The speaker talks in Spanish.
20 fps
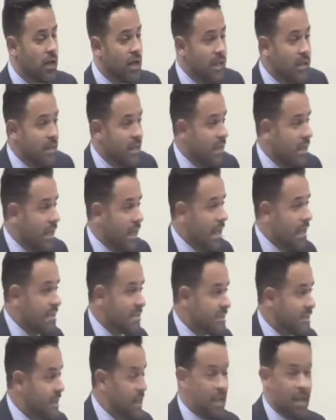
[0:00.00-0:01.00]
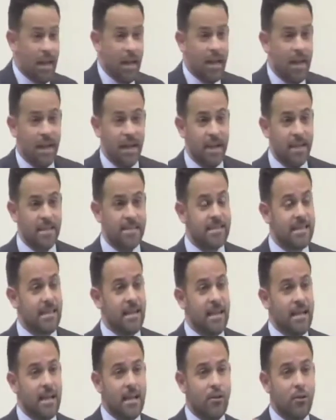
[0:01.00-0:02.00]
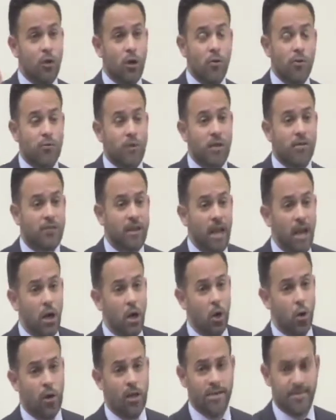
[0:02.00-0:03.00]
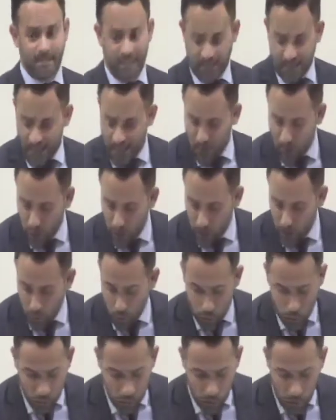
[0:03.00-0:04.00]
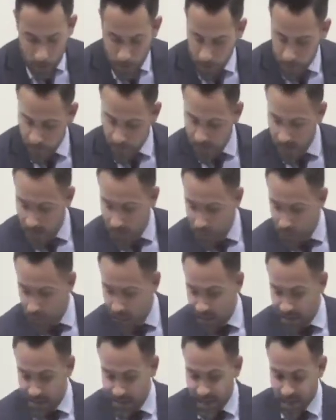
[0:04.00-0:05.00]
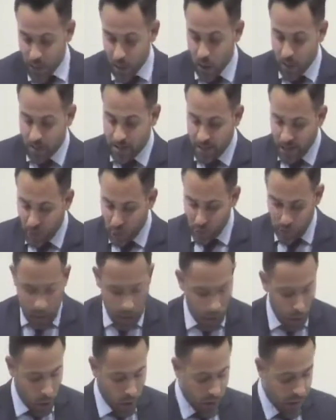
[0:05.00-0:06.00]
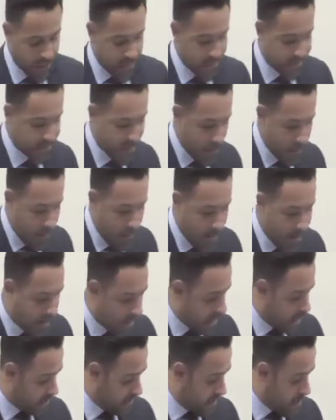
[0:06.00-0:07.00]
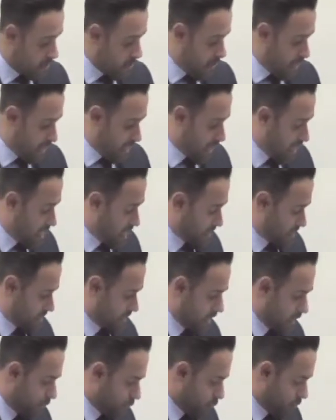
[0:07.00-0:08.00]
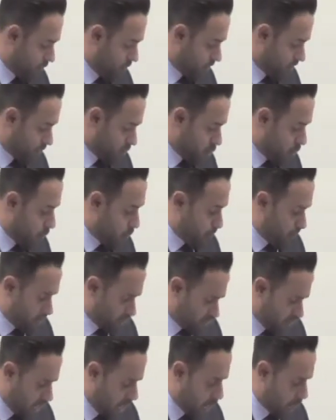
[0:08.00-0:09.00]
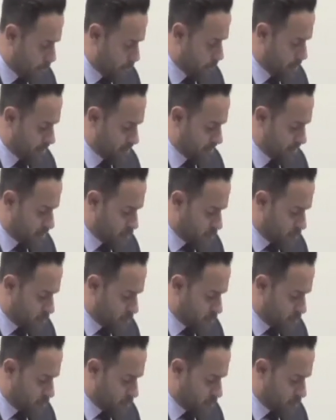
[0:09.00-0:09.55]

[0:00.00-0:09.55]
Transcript: es, es no entender lo que está haciendo el mundo. Yo les quiero decir otra cosa que está mal en el tema de la descarbonización planteada por este